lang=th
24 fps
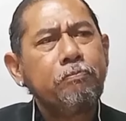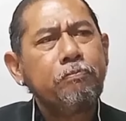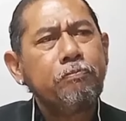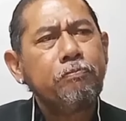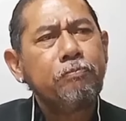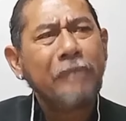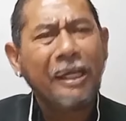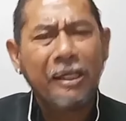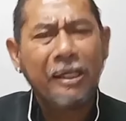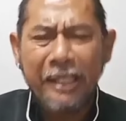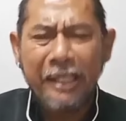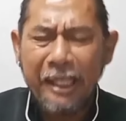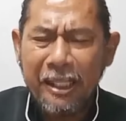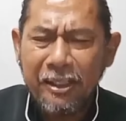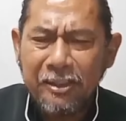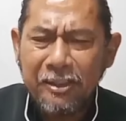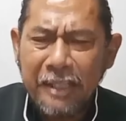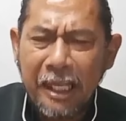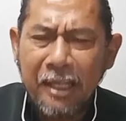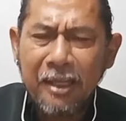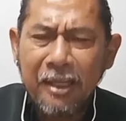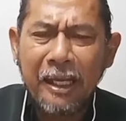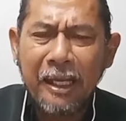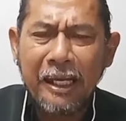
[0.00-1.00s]
ถ้าดีจ
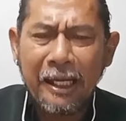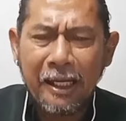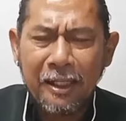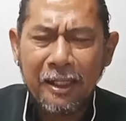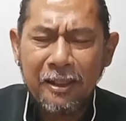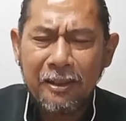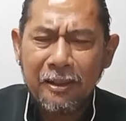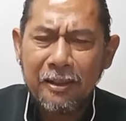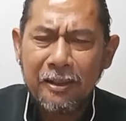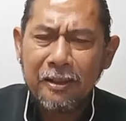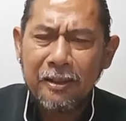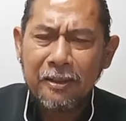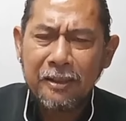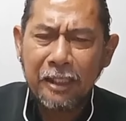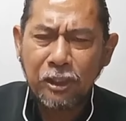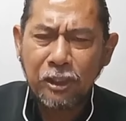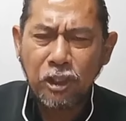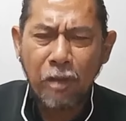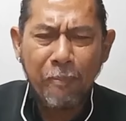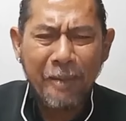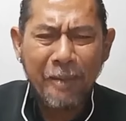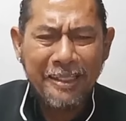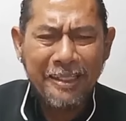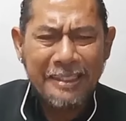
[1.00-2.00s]
ริงอะนะ จะต้
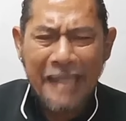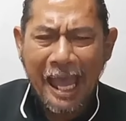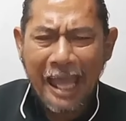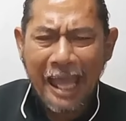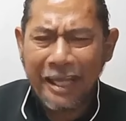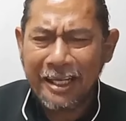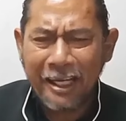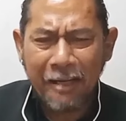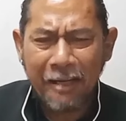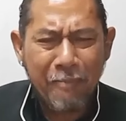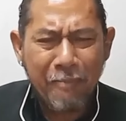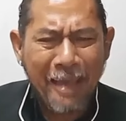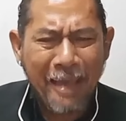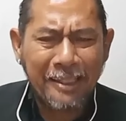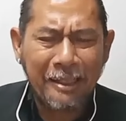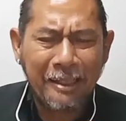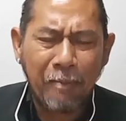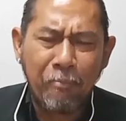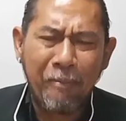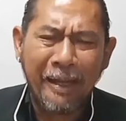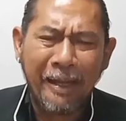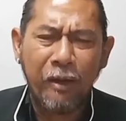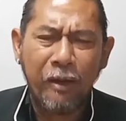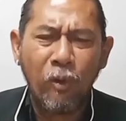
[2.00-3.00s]
องไปจ่ายเงินแม่งทำ
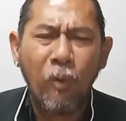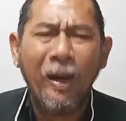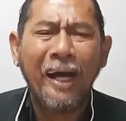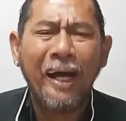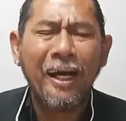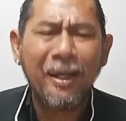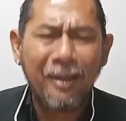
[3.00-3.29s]
ไมวะ